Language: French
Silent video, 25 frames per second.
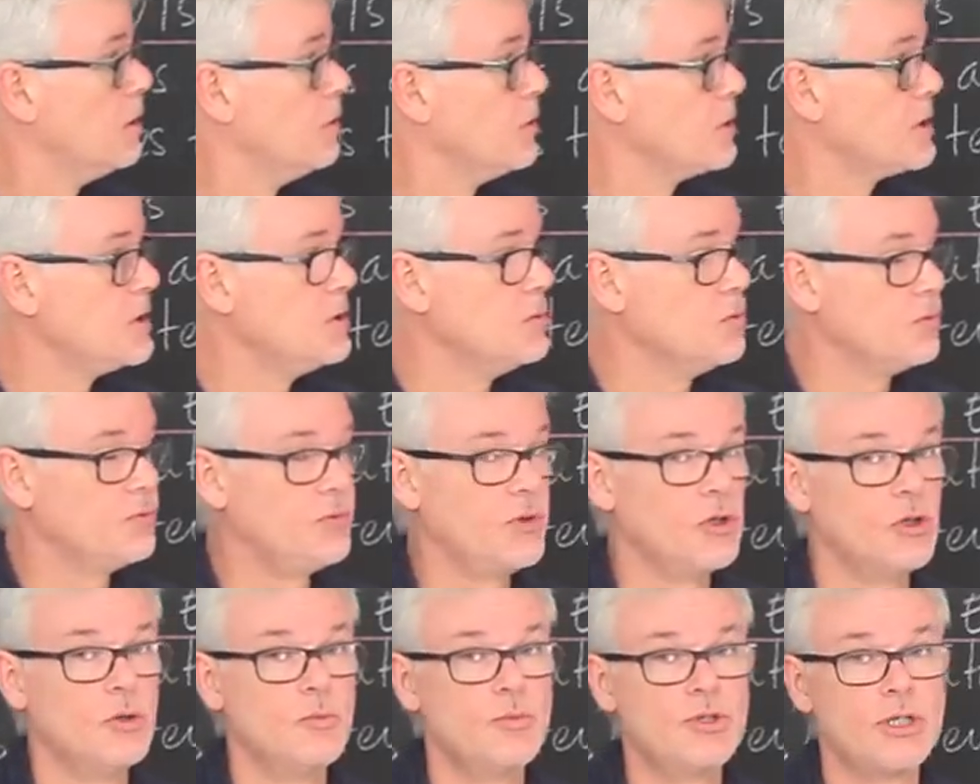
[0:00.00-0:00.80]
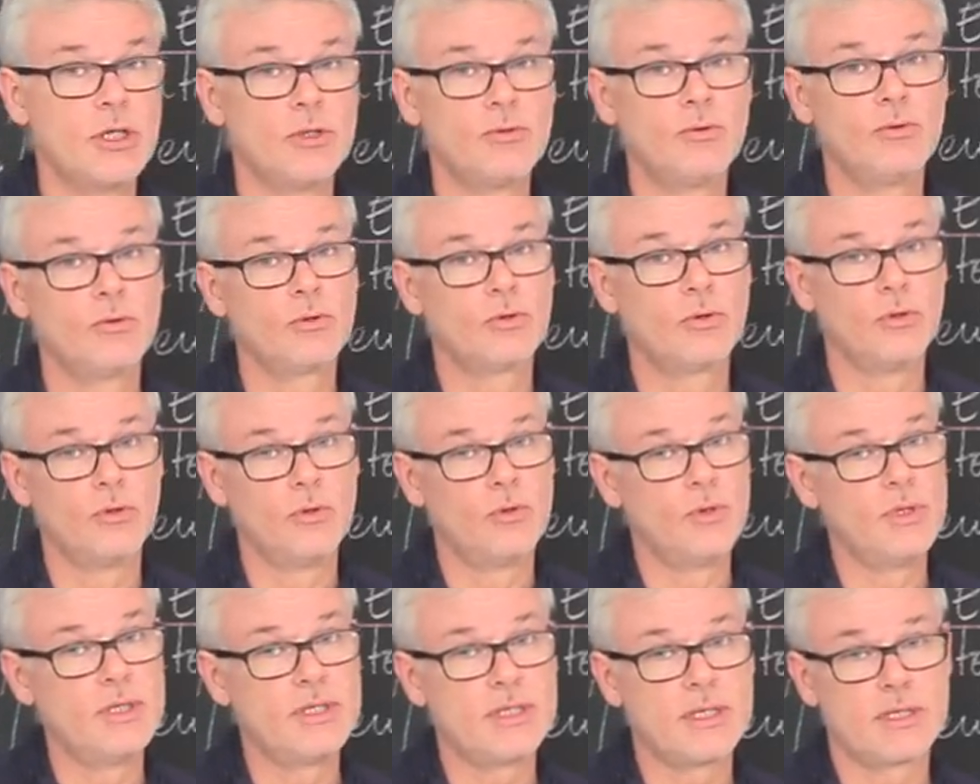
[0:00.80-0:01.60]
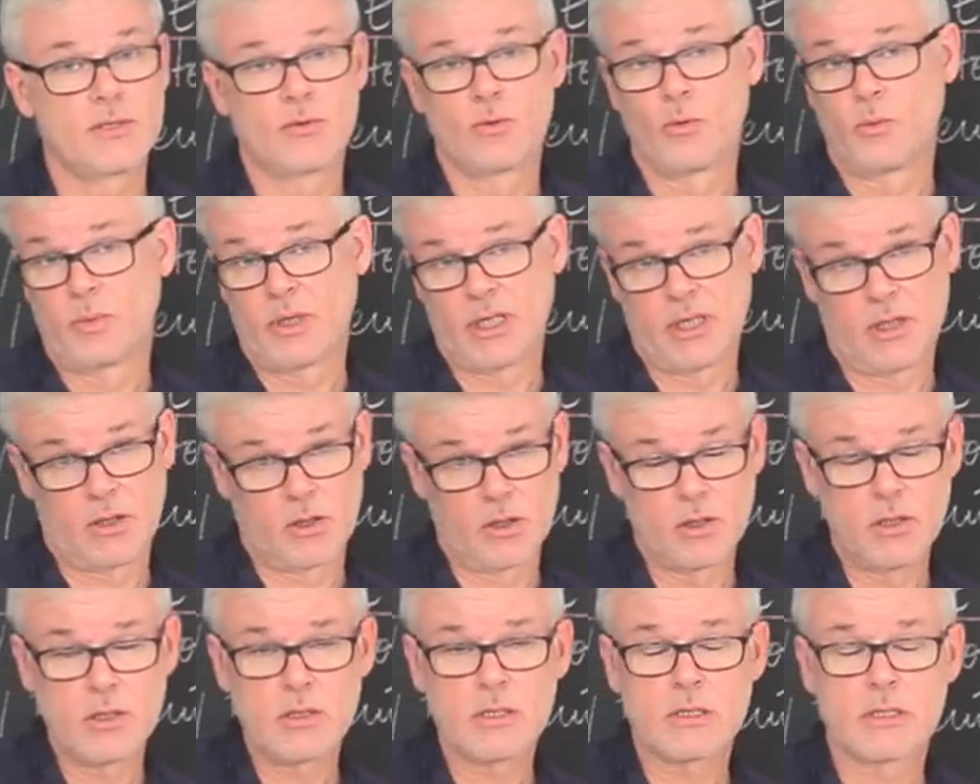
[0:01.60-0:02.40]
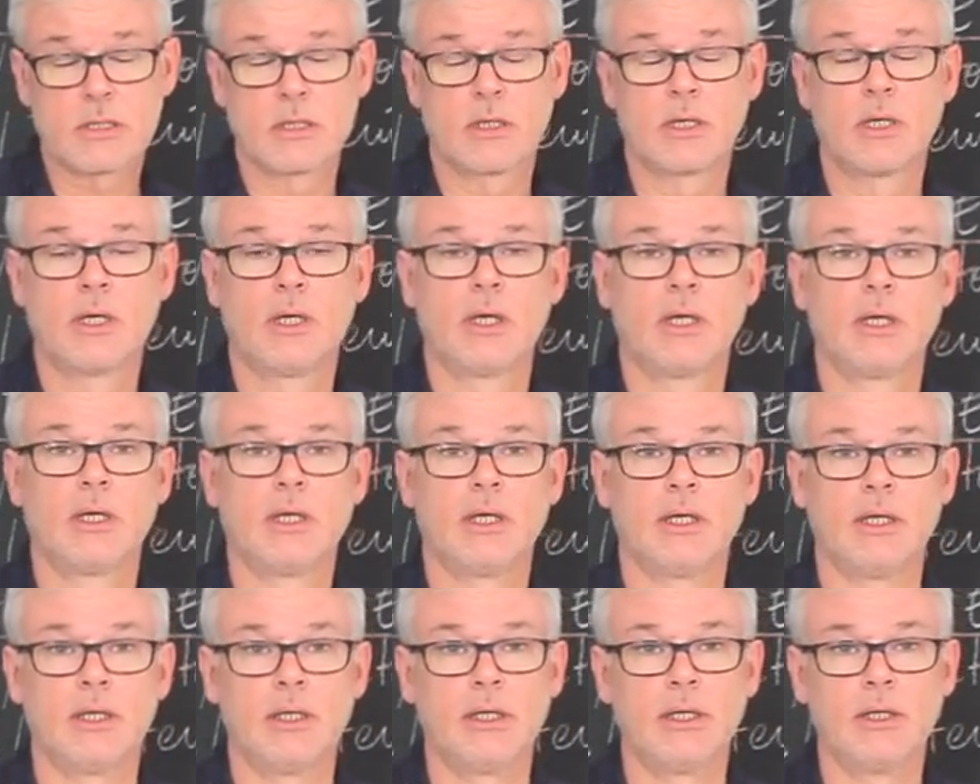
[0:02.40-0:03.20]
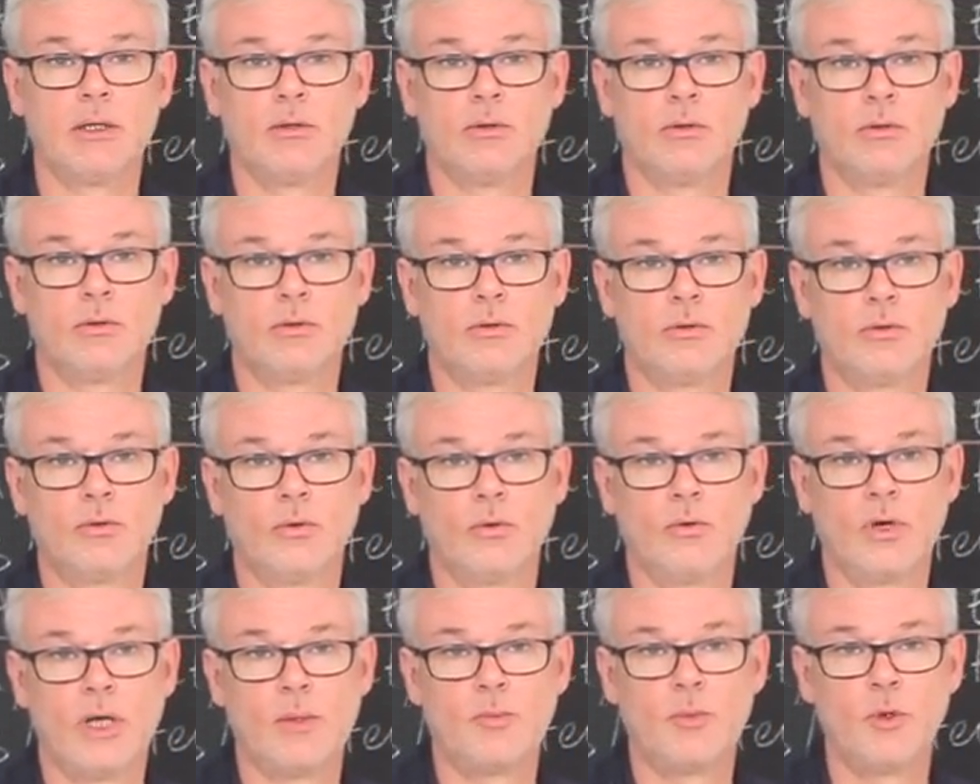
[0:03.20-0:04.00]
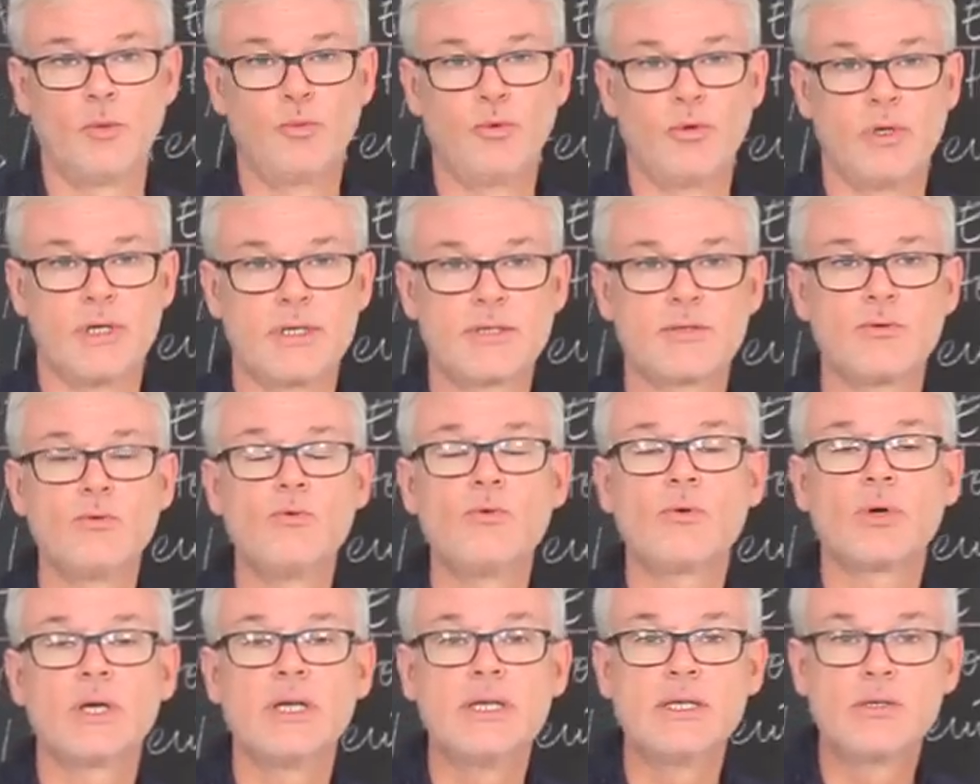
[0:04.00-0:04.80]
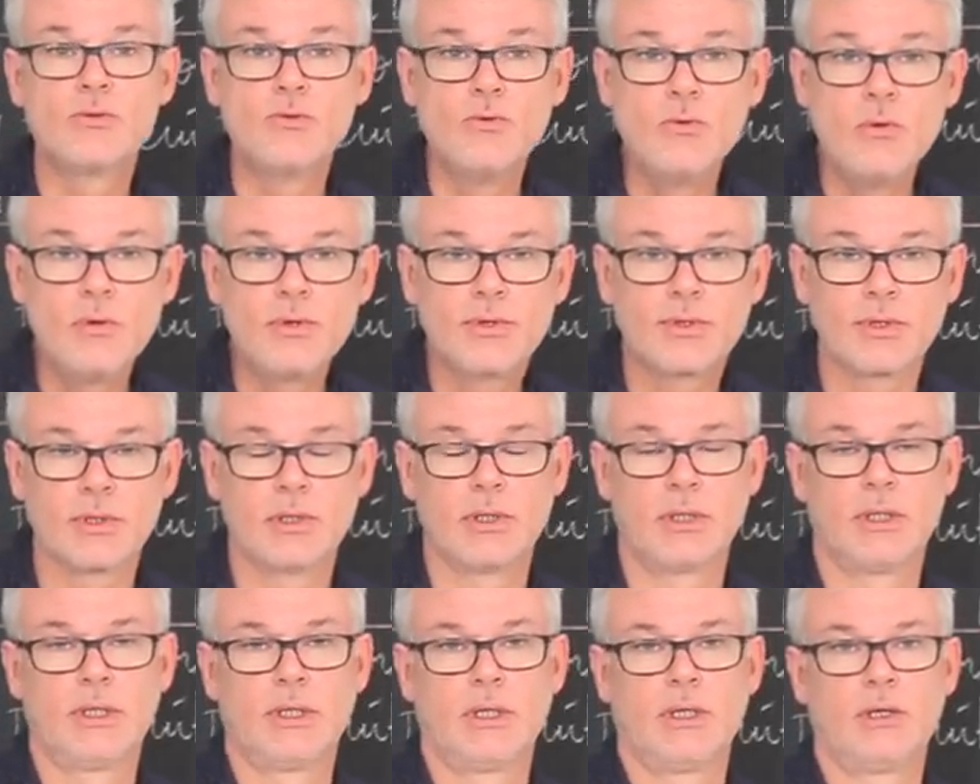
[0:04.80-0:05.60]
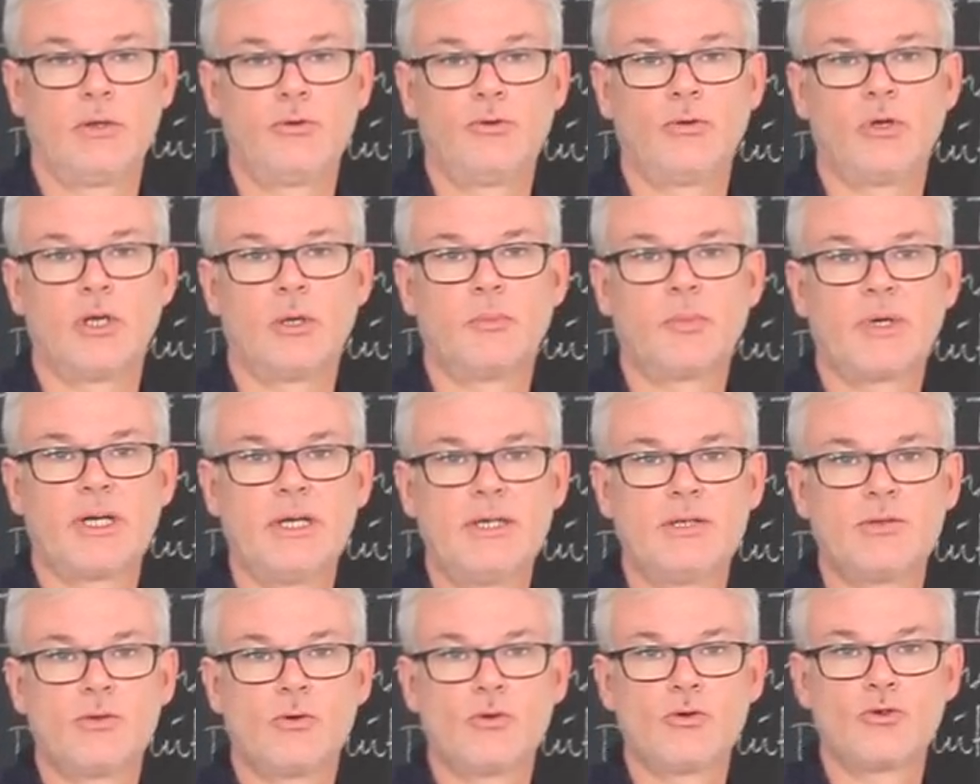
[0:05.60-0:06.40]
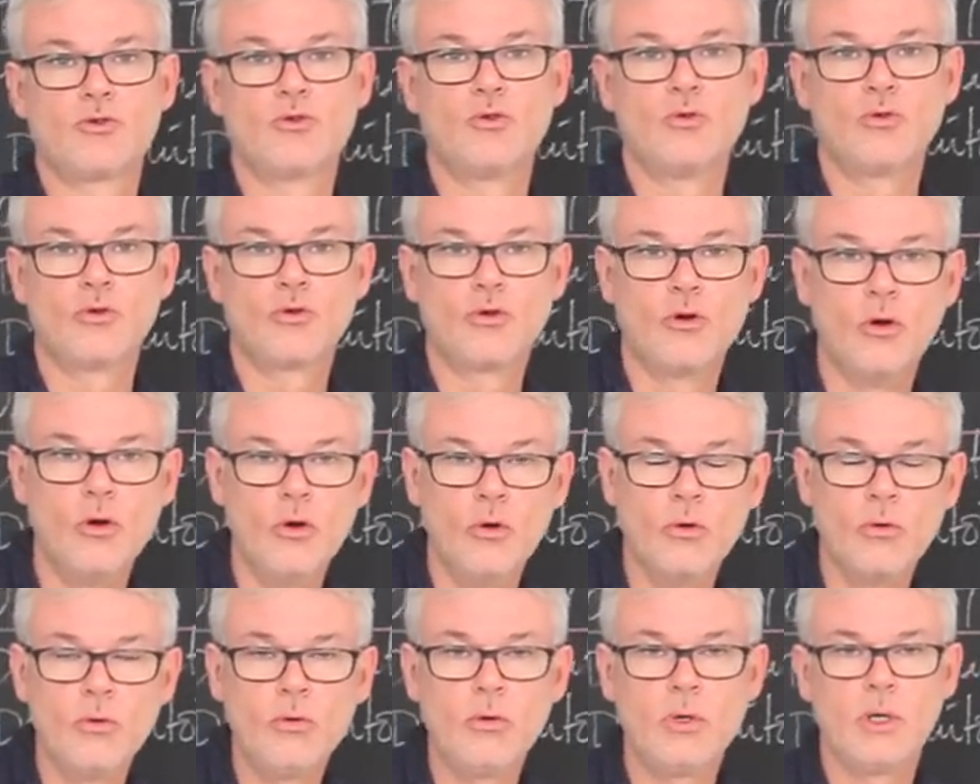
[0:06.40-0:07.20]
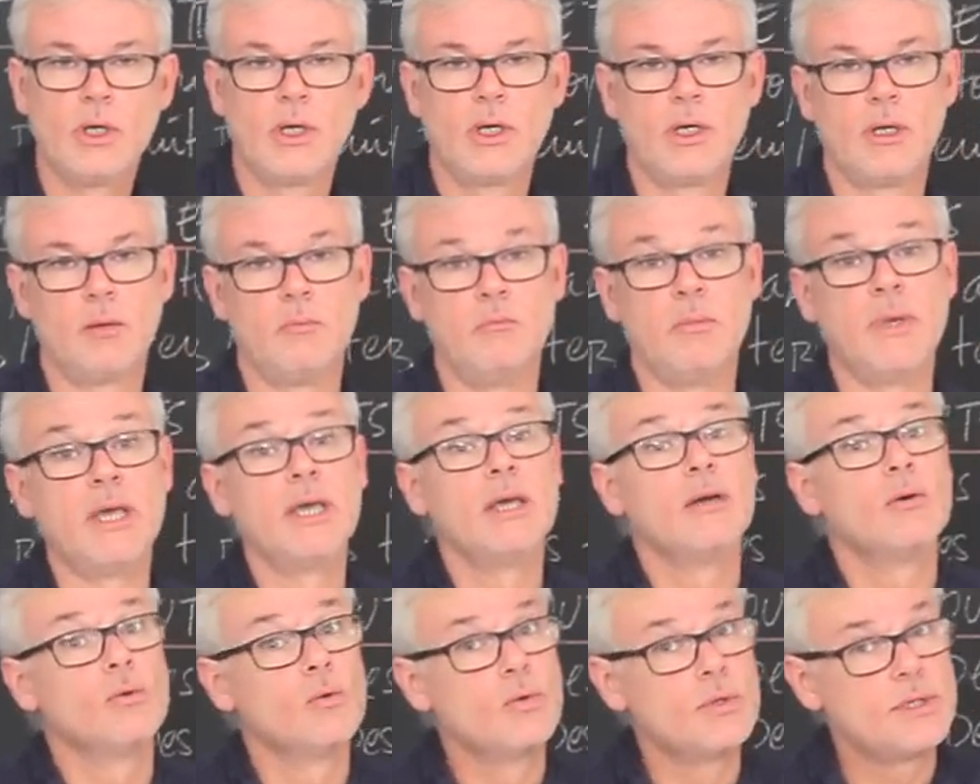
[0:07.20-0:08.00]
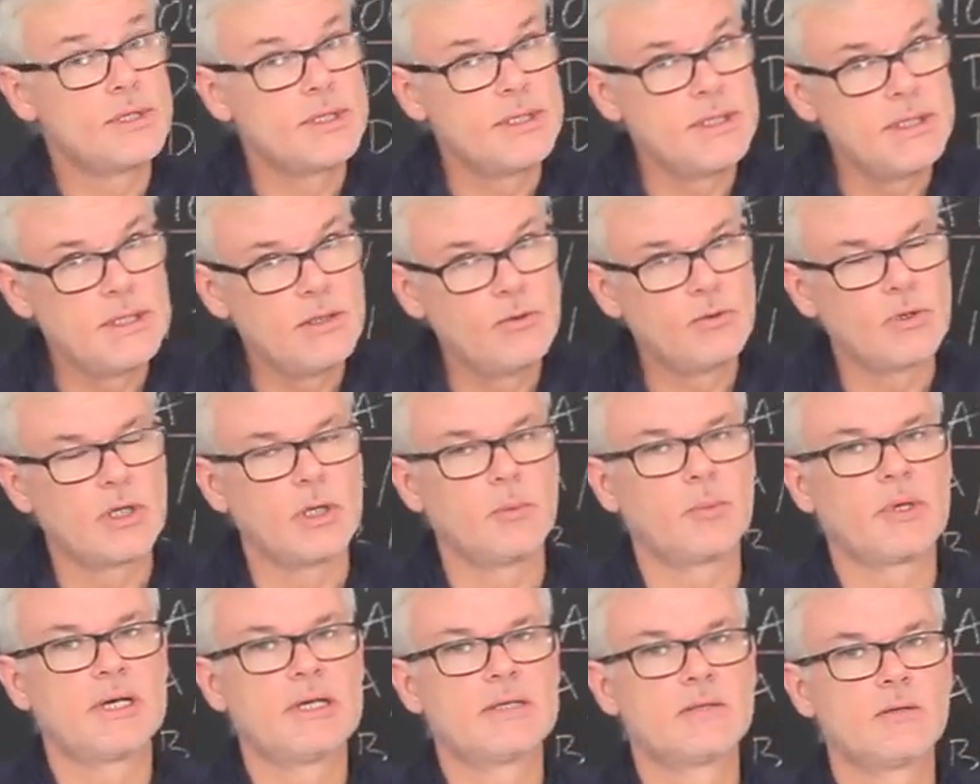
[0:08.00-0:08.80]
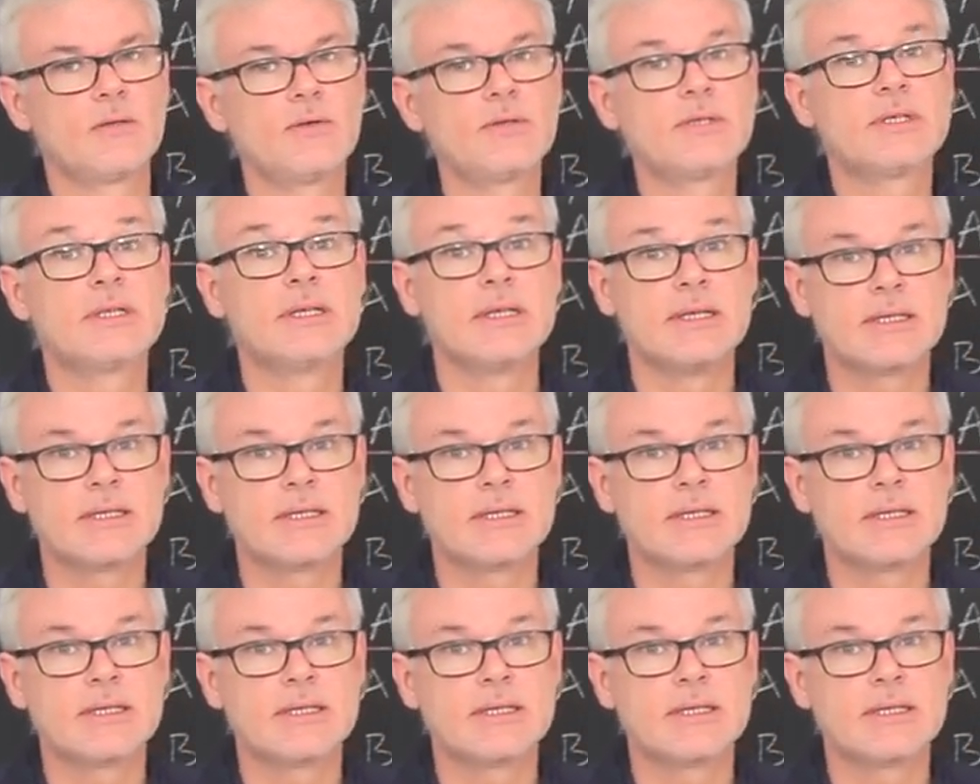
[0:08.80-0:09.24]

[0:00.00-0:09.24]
euh, qui ont fait l'objet d'une colonisation précoce et euh, dont la population résulte de la présence de colons, mais aussi de la présence